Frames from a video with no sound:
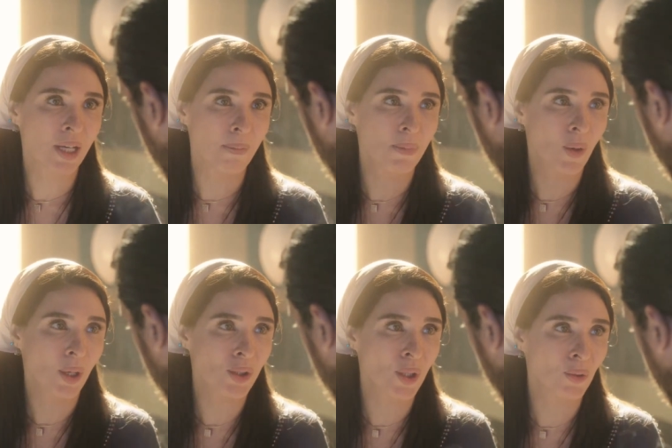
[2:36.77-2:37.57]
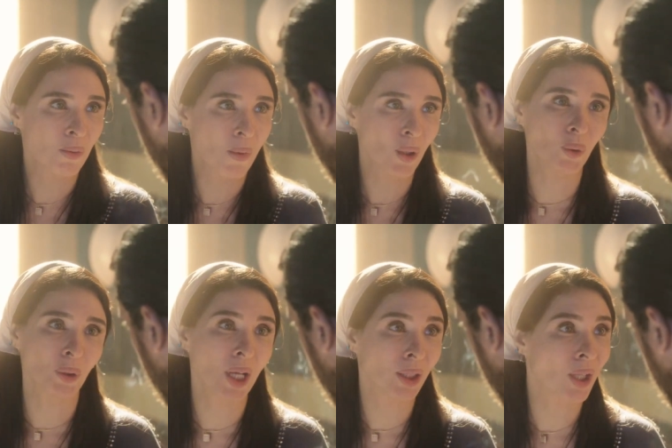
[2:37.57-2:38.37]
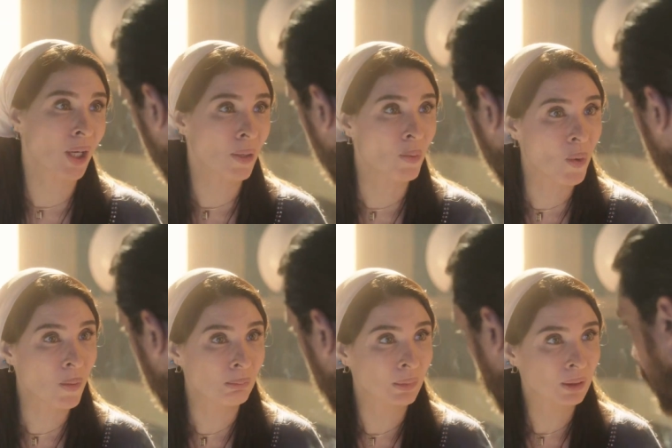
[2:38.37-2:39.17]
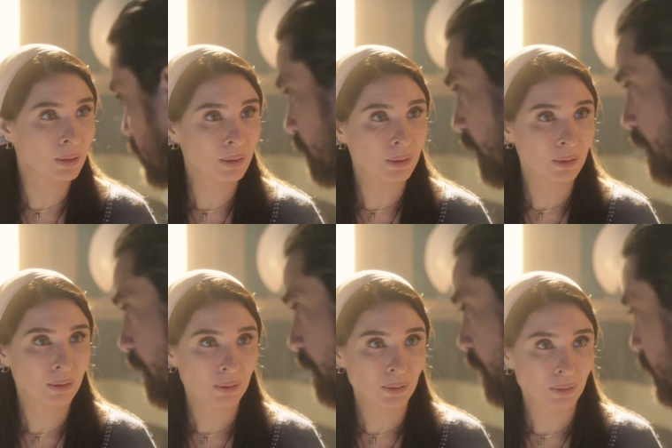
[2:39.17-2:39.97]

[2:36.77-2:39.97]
يكملوا عيشتهم مقاطعين عن ظهر ابوهم وبعدين بقى